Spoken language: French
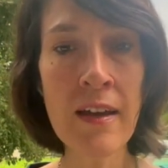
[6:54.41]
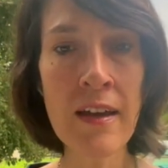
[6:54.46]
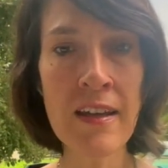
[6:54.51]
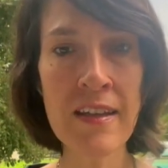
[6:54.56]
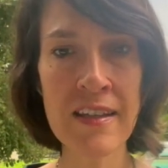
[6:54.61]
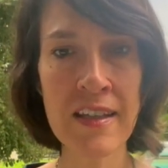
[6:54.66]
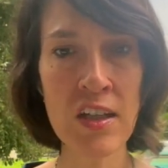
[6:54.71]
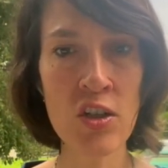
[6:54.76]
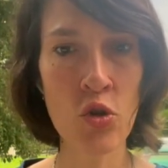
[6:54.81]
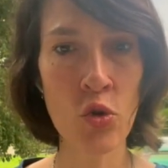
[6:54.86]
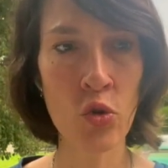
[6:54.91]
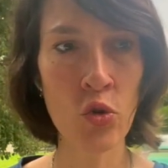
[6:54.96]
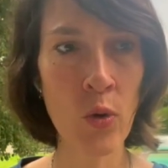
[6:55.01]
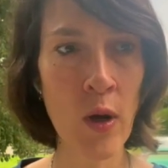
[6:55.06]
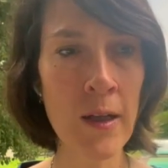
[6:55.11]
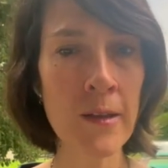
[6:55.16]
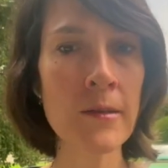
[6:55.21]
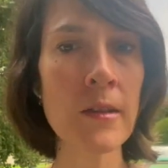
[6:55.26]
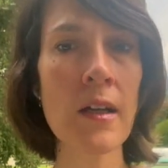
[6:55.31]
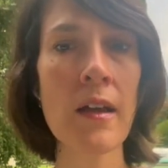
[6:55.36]
Si je
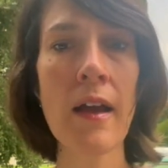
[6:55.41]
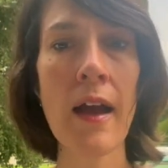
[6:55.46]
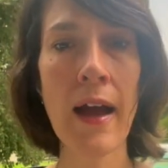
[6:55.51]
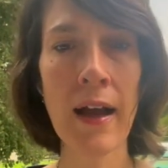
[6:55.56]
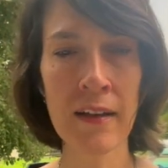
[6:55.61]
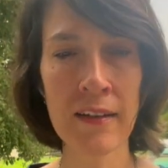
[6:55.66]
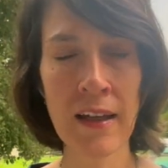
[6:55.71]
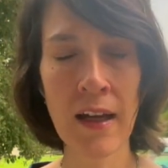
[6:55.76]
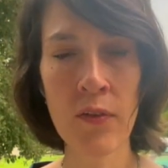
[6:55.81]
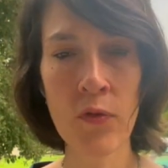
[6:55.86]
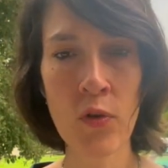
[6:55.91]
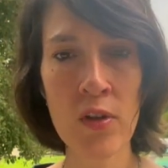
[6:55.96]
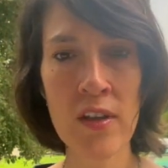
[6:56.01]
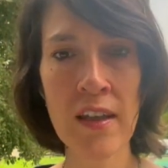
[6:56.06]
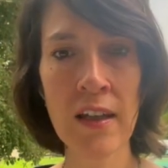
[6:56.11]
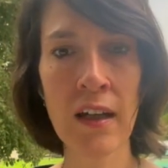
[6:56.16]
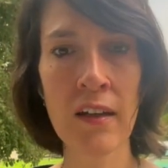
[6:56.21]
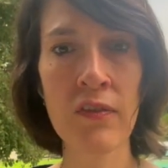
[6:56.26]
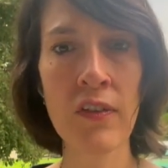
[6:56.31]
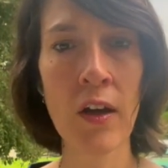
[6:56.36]
dois
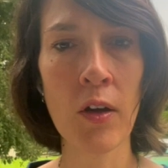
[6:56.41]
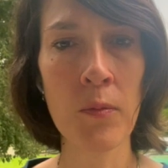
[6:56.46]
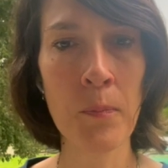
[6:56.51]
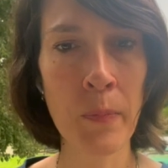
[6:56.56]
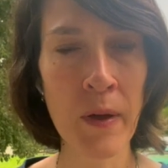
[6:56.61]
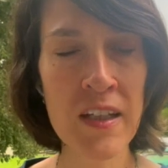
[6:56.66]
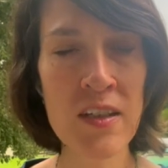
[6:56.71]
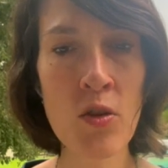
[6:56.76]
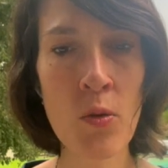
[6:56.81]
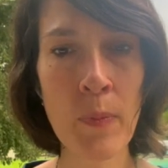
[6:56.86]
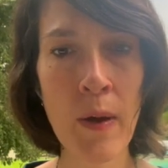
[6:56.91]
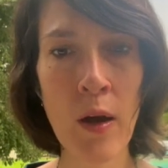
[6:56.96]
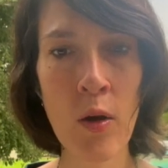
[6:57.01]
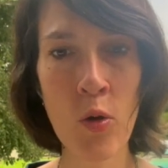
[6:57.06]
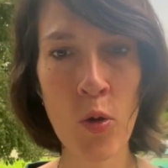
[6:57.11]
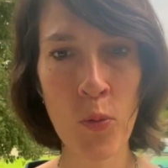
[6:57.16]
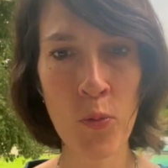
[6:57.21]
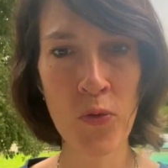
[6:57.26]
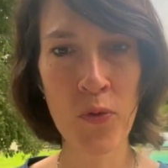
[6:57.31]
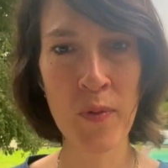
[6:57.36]
intervenir et faire une prise de parole
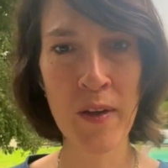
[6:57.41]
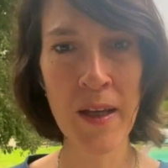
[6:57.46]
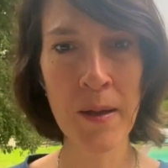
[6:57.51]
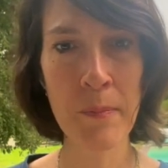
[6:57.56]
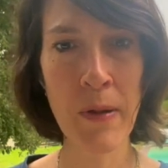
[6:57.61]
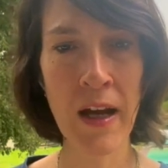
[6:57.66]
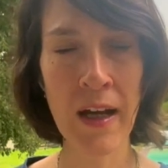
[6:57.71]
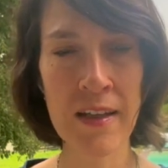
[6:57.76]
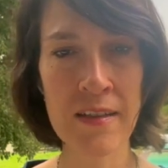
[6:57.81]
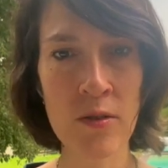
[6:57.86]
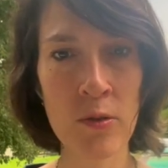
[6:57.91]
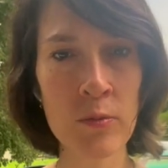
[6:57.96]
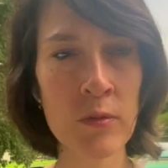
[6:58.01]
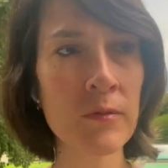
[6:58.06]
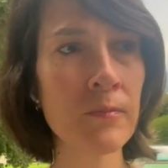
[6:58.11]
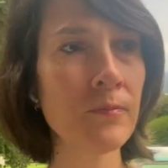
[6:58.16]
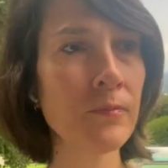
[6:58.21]
en public, par exemple,